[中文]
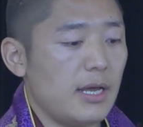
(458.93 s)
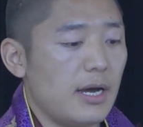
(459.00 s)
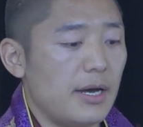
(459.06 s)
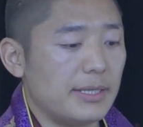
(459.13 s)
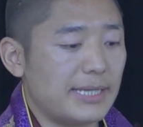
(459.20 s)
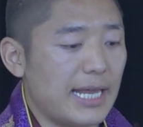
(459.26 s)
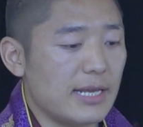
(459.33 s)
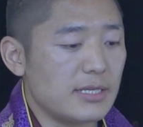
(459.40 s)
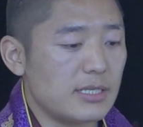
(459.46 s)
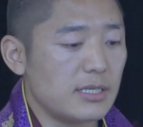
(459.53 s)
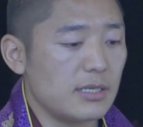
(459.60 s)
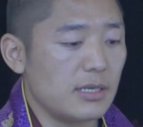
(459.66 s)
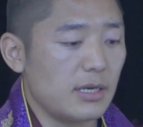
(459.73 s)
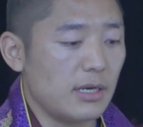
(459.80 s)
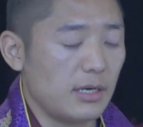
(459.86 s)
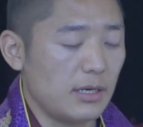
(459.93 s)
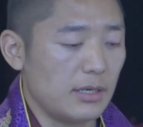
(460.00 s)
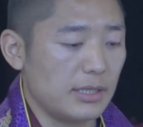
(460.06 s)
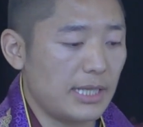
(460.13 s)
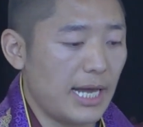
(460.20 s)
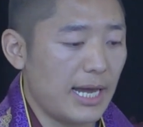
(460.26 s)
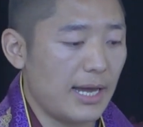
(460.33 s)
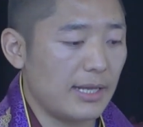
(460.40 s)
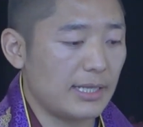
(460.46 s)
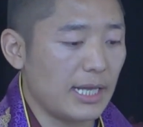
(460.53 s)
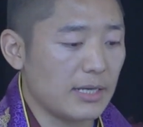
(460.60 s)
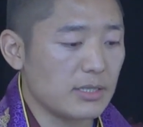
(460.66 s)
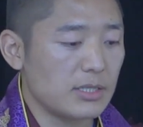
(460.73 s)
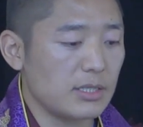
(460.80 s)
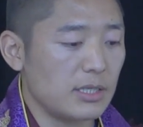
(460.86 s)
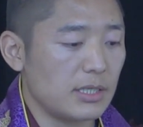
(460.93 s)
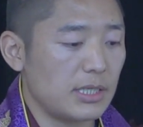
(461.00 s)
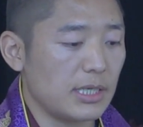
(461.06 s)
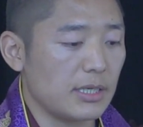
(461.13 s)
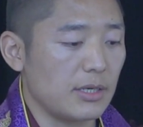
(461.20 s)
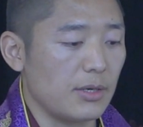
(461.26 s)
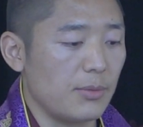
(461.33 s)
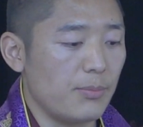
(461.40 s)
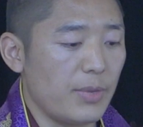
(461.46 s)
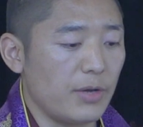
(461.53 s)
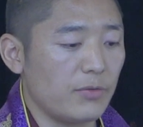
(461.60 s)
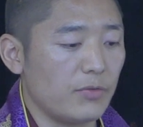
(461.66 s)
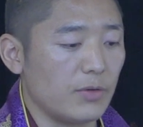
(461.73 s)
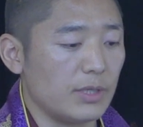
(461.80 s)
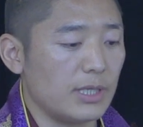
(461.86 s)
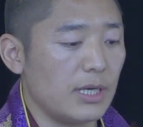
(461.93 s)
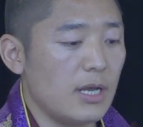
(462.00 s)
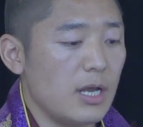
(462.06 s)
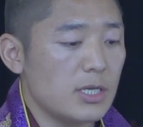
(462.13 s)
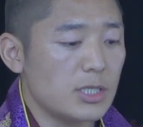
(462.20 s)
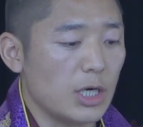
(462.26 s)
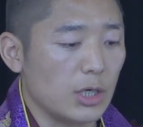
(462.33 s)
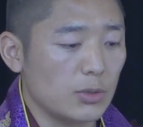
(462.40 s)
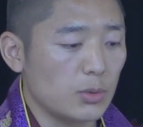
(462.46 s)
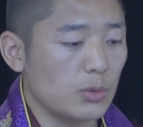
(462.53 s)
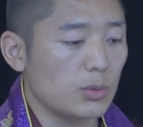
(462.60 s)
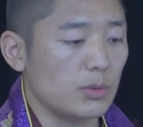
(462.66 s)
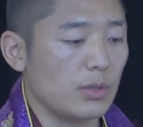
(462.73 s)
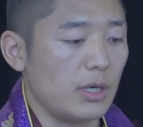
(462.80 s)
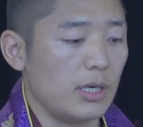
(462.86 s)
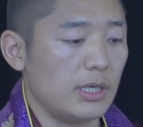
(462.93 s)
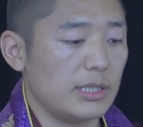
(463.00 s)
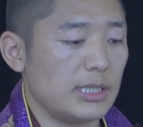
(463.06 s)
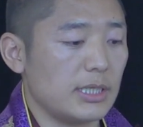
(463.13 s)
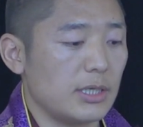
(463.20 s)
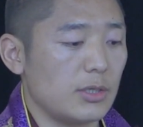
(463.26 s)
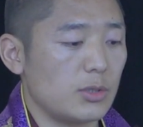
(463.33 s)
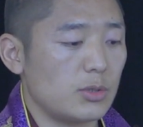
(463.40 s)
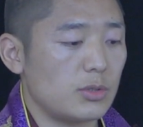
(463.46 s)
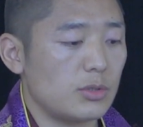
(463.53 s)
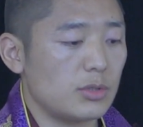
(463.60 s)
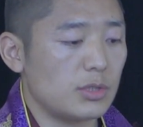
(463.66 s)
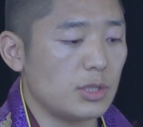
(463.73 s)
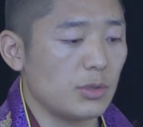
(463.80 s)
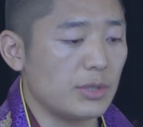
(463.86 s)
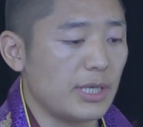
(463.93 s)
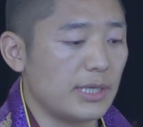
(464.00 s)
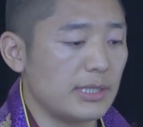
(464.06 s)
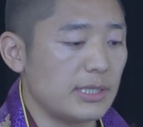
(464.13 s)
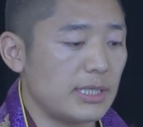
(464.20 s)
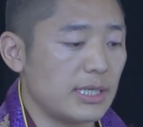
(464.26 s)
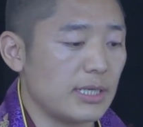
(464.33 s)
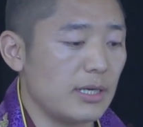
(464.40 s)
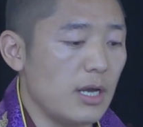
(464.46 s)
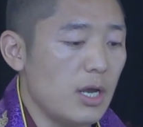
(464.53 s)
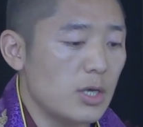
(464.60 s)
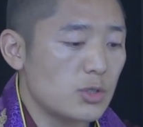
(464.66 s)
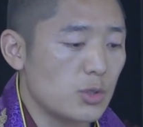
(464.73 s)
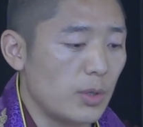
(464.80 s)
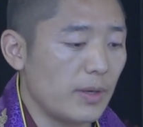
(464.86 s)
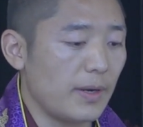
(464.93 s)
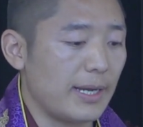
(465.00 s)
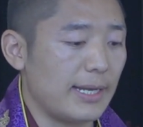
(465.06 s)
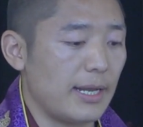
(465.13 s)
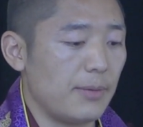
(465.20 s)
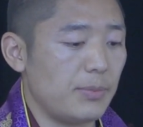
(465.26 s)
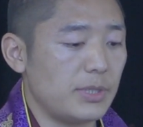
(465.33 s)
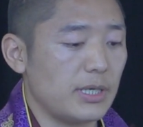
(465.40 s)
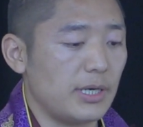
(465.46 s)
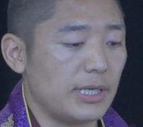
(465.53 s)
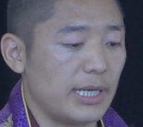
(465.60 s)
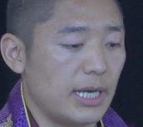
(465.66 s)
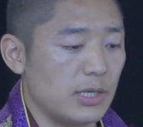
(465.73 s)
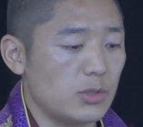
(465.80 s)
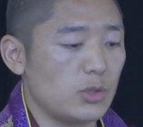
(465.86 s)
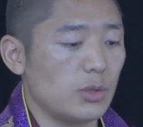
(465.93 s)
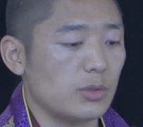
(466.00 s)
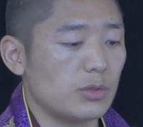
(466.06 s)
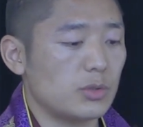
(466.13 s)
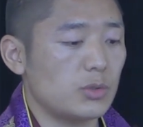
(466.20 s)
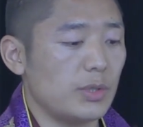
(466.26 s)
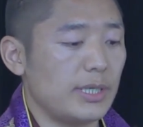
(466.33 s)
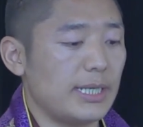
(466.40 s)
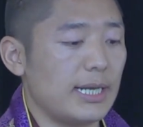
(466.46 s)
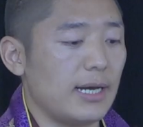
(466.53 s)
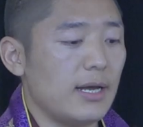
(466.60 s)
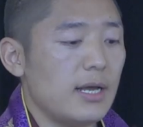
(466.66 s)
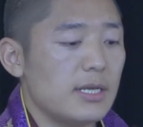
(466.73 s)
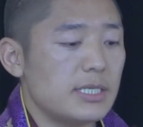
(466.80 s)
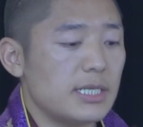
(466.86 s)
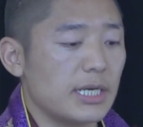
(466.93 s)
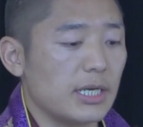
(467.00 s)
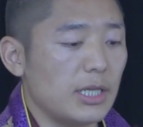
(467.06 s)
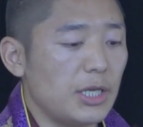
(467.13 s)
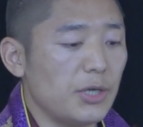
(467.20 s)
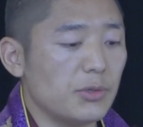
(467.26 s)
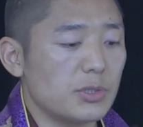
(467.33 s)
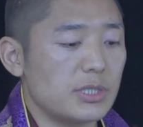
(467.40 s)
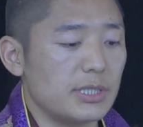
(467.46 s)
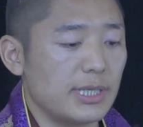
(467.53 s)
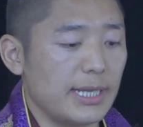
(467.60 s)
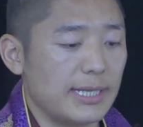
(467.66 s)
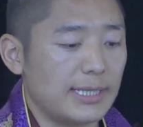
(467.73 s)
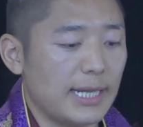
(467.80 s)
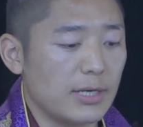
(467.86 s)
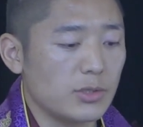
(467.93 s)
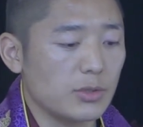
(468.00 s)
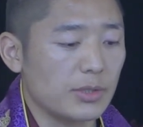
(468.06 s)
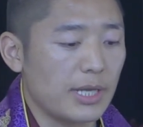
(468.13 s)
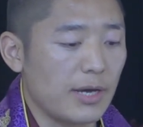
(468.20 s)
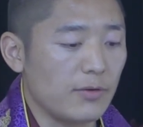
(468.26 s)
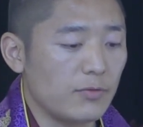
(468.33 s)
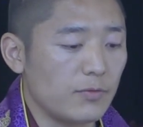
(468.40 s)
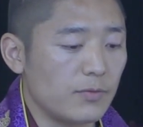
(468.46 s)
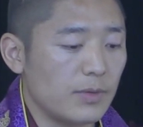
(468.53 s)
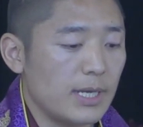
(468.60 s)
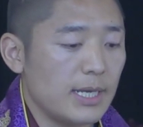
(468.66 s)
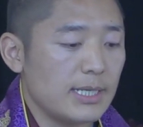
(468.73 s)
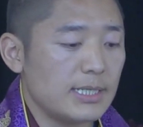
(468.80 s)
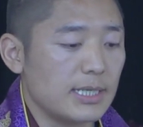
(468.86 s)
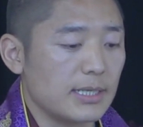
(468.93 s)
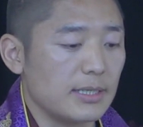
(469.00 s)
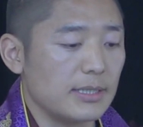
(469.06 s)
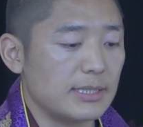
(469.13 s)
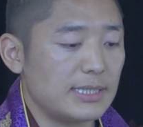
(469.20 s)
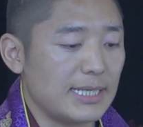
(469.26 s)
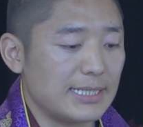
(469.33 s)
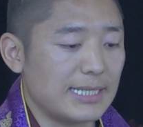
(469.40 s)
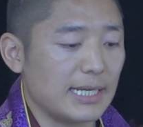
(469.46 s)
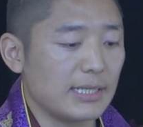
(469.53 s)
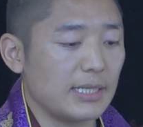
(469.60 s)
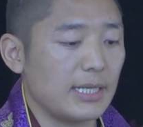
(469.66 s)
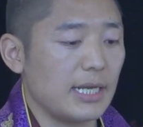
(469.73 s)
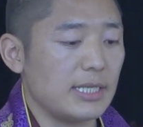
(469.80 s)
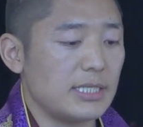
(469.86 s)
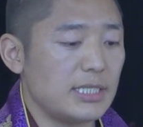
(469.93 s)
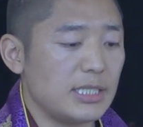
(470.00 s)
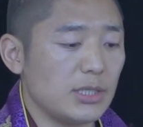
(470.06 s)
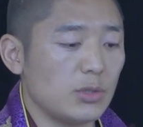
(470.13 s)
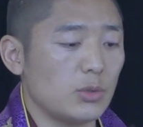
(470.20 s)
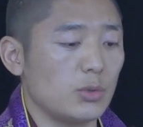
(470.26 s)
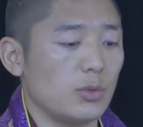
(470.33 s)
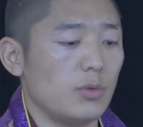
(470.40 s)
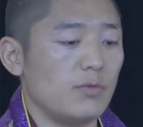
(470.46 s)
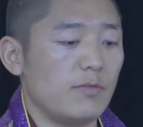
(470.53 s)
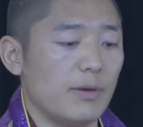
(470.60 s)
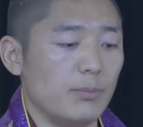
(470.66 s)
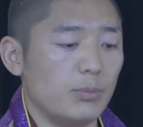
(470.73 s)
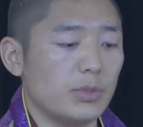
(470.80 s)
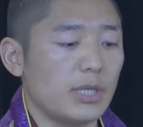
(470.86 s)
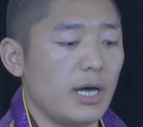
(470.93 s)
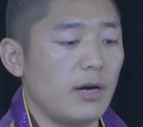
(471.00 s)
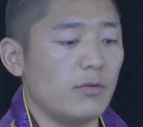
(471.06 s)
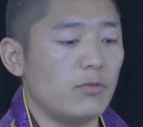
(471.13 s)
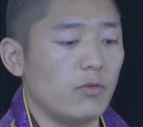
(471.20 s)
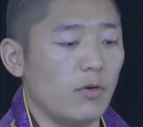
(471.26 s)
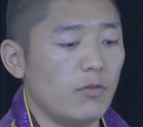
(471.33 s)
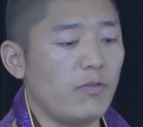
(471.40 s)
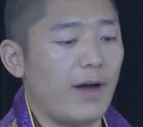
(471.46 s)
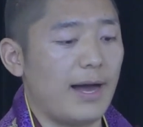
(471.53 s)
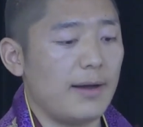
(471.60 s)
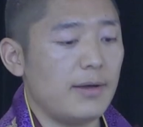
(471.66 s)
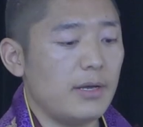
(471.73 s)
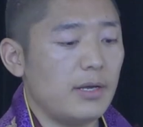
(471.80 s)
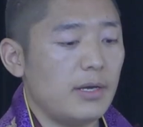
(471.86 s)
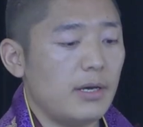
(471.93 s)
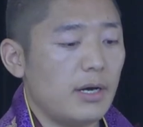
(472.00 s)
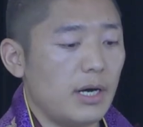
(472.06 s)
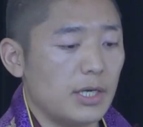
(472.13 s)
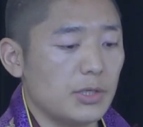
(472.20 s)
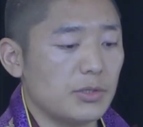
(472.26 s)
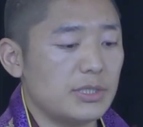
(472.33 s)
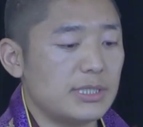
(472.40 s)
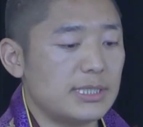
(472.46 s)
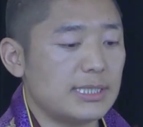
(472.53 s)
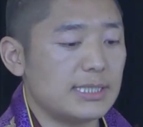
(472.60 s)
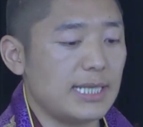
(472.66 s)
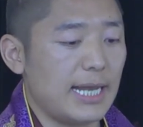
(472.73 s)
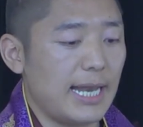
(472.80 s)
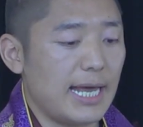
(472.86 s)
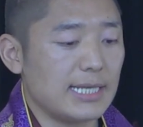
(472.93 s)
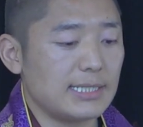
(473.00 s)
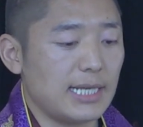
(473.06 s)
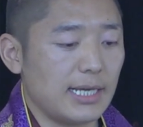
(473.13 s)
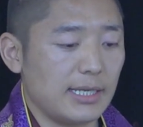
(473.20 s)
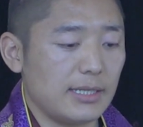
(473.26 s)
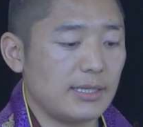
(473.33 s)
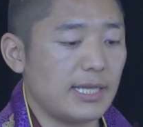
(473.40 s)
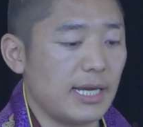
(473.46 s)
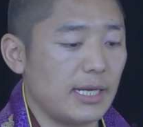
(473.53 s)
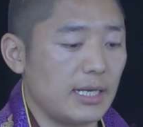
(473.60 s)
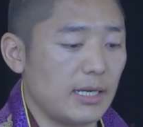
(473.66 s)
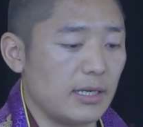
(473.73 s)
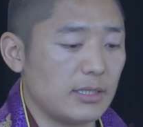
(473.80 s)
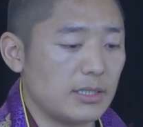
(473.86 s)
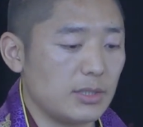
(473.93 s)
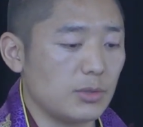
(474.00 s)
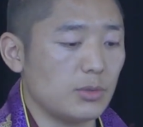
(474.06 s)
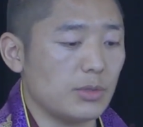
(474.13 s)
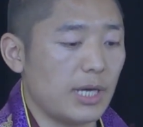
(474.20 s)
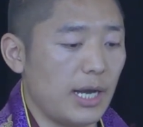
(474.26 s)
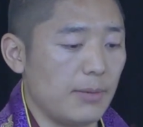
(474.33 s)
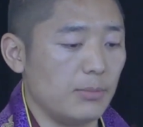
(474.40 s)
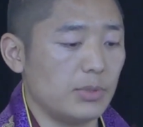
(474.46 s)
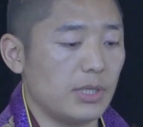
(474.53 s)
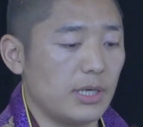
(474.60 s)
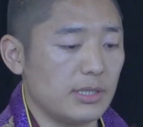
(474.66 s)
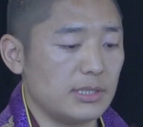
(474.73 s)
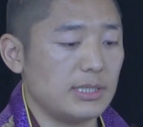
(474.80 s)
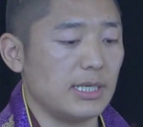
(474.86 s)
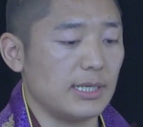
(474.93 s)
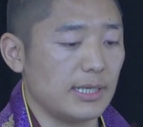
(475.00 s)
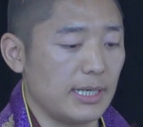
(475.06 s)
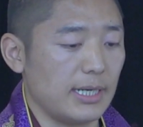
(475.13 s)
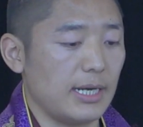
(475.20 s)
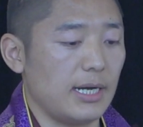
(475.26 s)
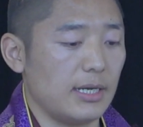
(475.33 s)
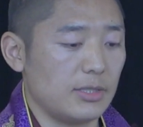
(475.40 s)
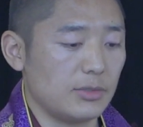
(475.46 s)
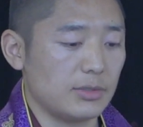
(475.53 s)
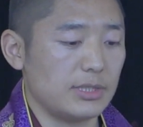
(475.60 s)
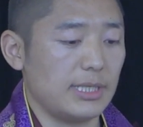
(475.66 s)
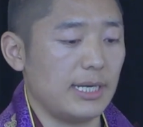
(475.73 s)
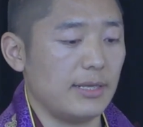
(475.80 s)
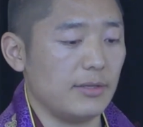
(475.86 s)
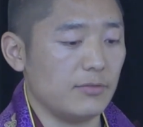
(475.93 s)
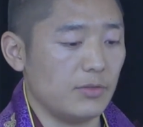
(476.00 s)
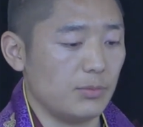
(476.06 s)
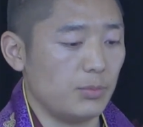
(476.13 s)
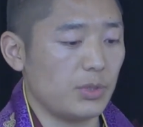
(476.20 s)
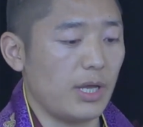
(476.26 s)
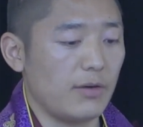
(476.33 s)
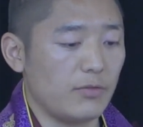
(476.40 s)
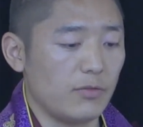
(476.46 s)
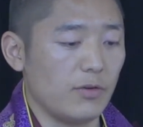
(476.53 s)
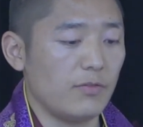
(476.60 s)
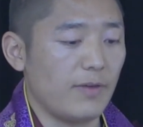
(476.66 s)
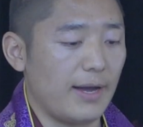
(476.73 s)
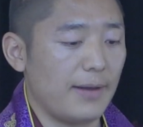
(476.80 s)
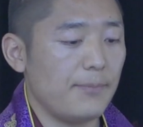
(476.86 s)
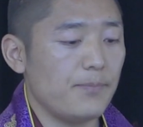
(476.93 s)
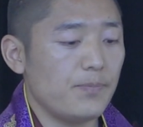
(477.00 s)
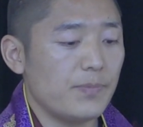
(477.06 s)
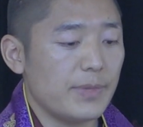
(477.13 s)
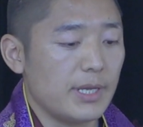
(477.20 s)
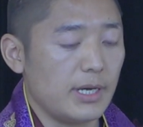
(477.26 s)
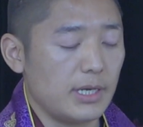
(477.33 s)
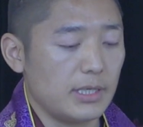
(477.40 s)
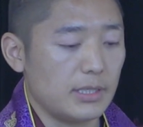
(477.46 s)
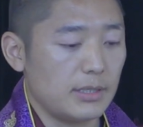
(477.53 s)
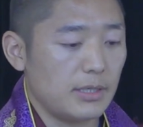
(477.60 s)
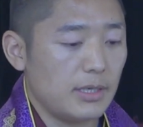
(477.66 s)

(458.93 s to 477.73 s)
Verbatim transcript: 呃，但是呃，他当时的这个灭佛的程度啊，这个受到的这个伤害呢比较严重，所以呢，这个六十年当中呢，这个在藏地呢几乎闻不到佛法，啊，尤其是在拉萨一带呢，几乎看不到僧人啊，就这样的闻不到佛法，呃，